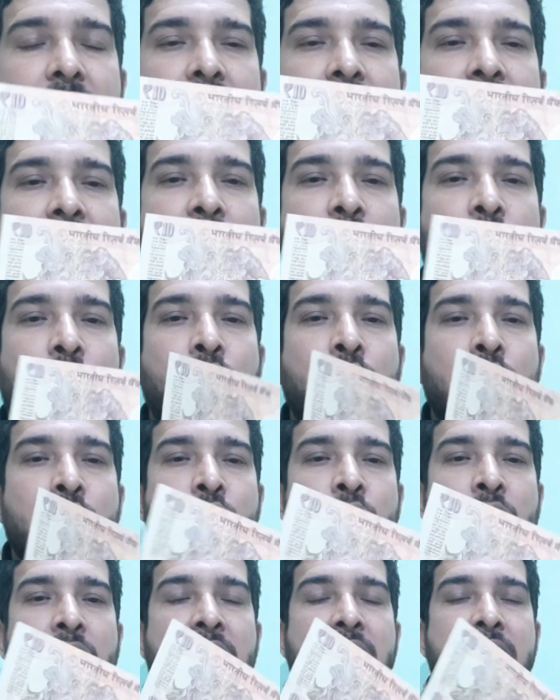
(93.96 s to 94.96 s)
देख लो
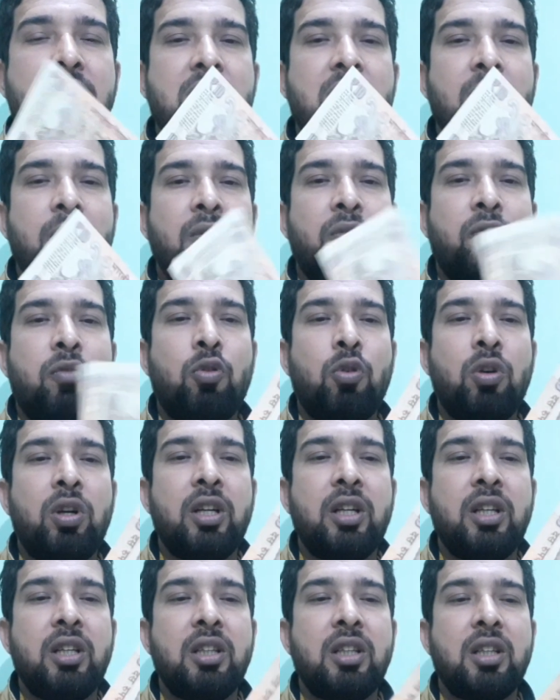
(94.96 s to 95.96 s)
दोस्तों कहीं से भी फोल्ड
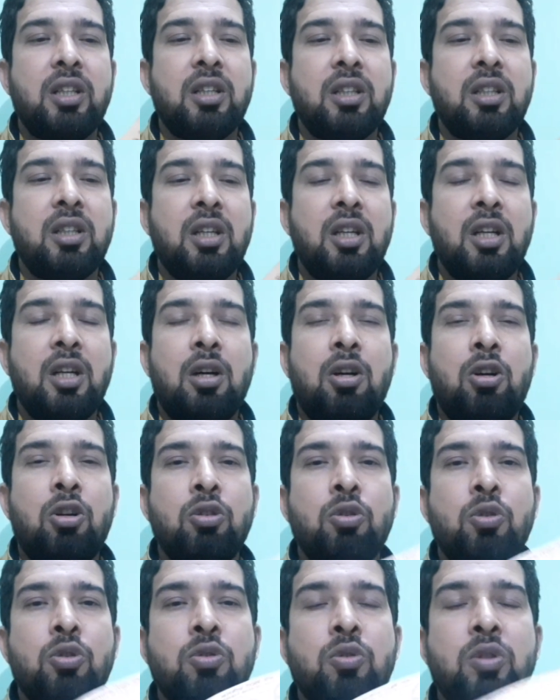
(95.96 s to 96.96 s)
नहीं है और
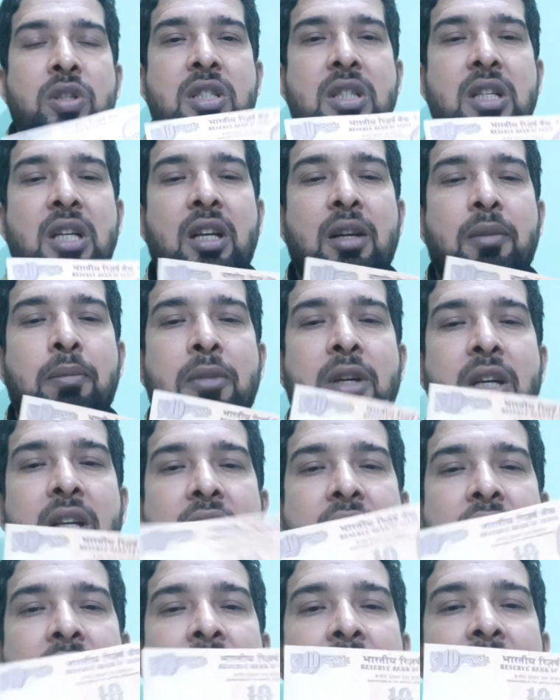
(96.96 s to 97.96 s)
दोस्तों इसका नंबर
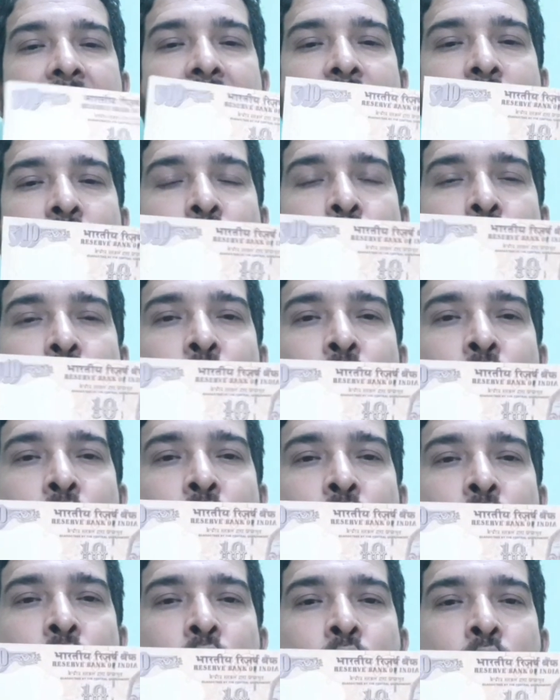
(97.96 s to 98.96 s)
कितना है टू
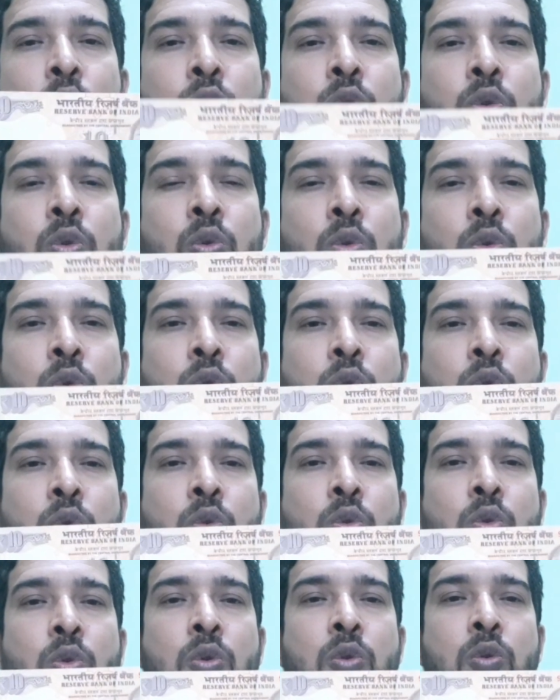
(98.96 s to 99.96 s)
टू टू टू
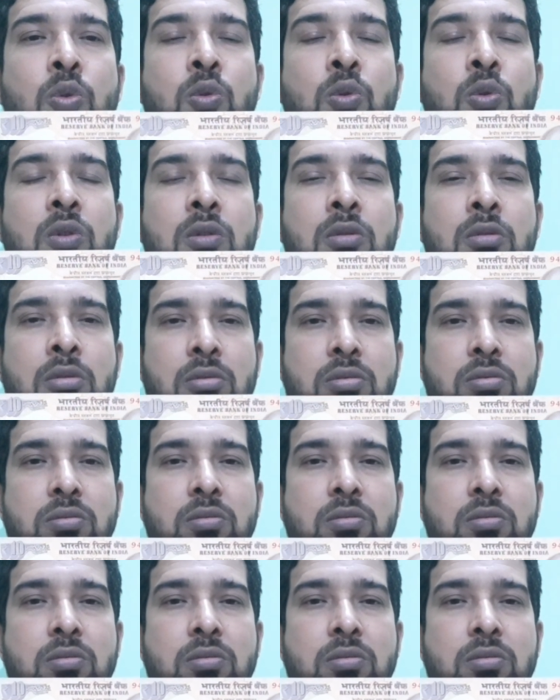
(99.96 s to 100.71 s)
टू टू